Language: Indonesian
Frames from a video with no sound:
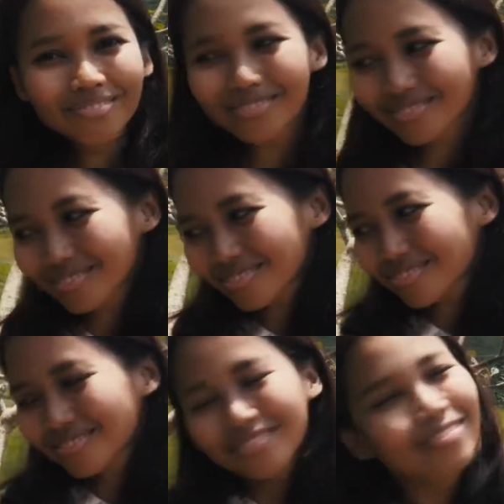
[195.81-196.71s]
Jelek
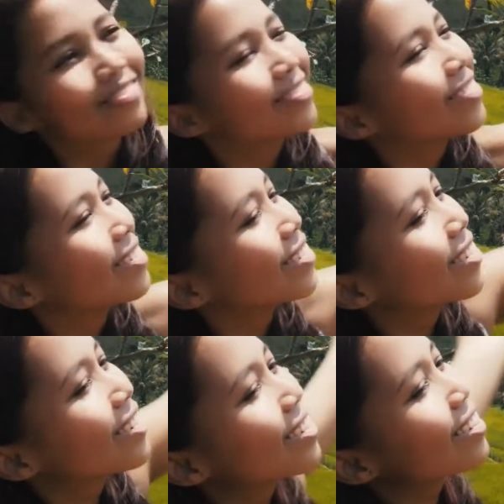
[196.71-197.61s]
banget nih untuk para
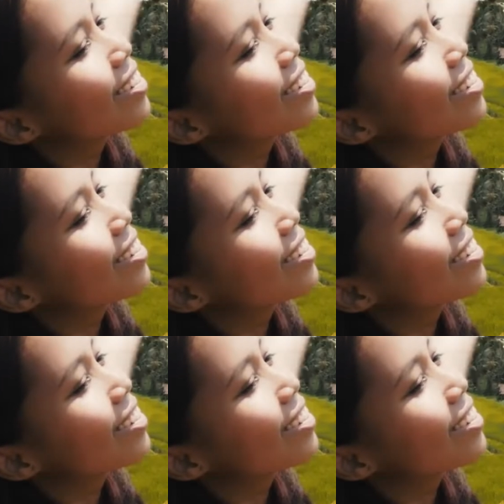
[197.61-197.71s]
lagi